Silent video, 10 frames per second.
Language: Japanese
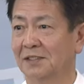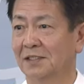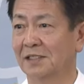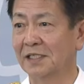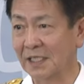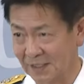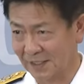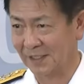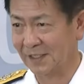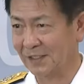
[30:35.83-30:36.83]

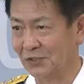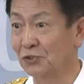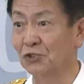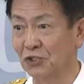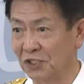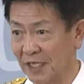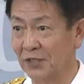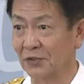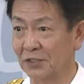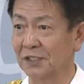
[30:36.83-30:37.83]
えー、集中しな
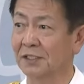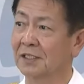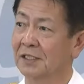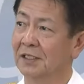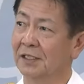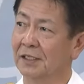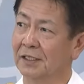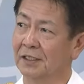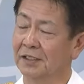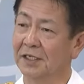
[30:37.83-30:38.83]
いように、
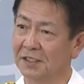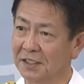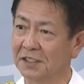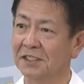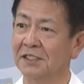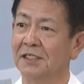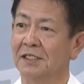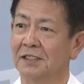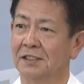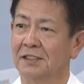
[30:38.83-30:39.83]
えー、定期的に
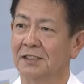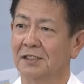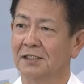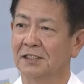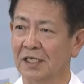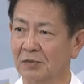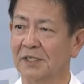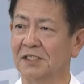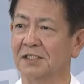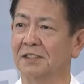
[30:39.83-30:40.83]
しかる
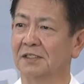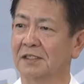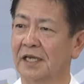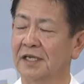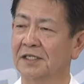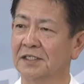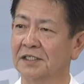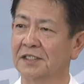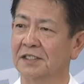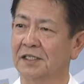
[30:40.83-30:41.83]
べき海域
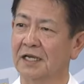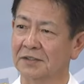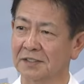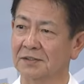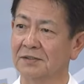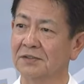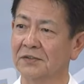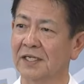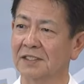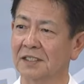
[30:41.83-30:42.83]
にアクセスするに
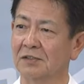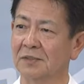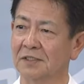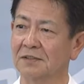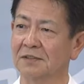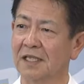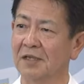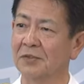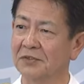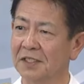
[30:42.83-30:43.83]
はしかるべき
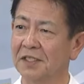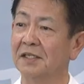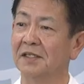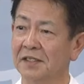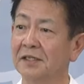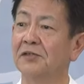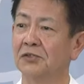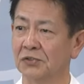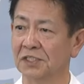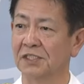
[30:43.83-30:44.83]
タイミングで出れる
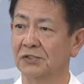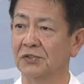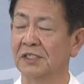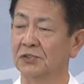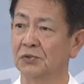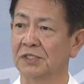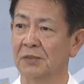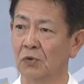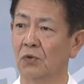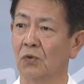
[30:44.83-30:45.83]
ようにそういった調整
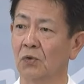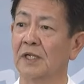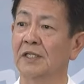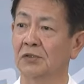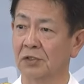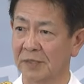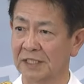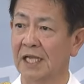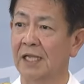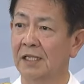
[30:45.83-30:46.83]
も行っておりまし
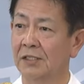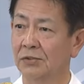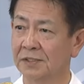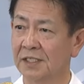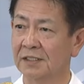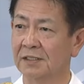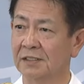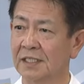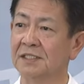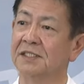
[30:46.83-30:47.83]
た当然
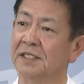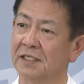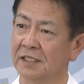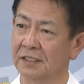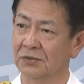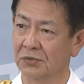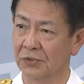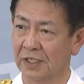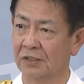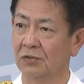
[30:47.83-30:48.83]
3司令官がそれを
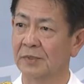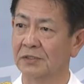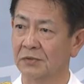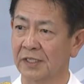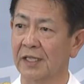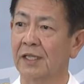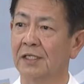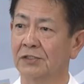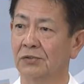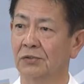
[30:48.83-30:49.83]
やっておりますので
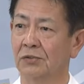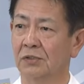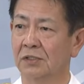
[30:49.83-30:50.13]
その